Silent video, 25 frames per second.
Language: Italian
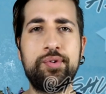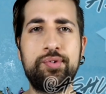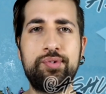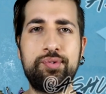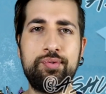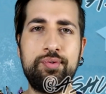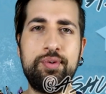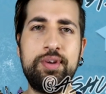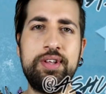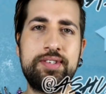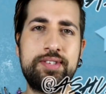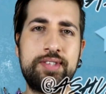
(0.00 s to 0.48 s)

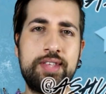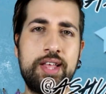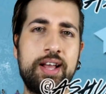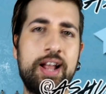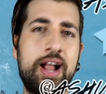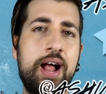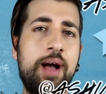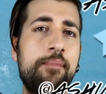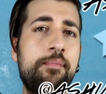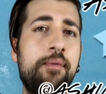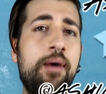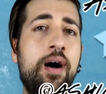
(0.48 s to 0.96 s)
su
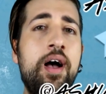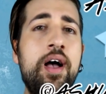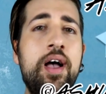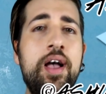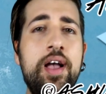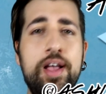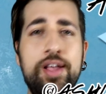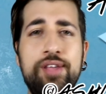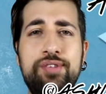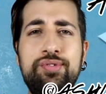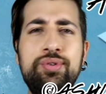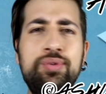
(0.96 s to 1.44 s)
Instagram
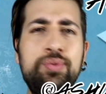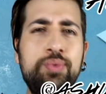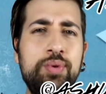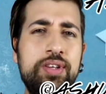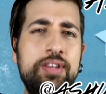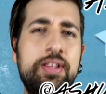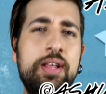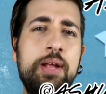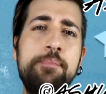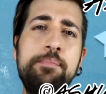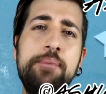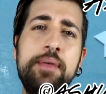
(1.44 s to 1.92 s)
e su
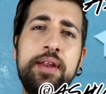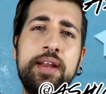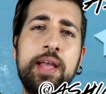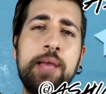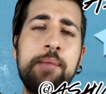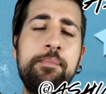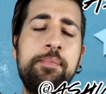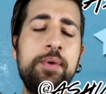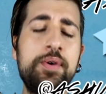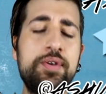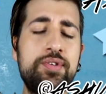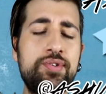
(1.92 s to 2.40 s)
Twitter
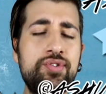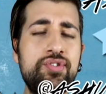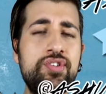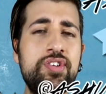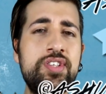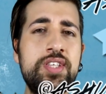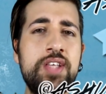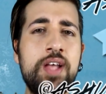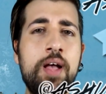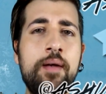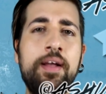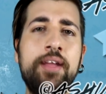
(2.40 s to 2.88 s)
perché poi
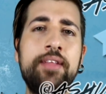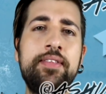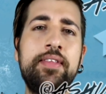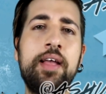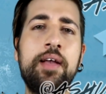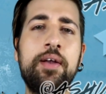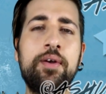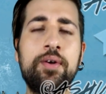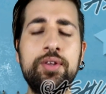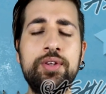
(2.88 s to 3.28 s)
successivamente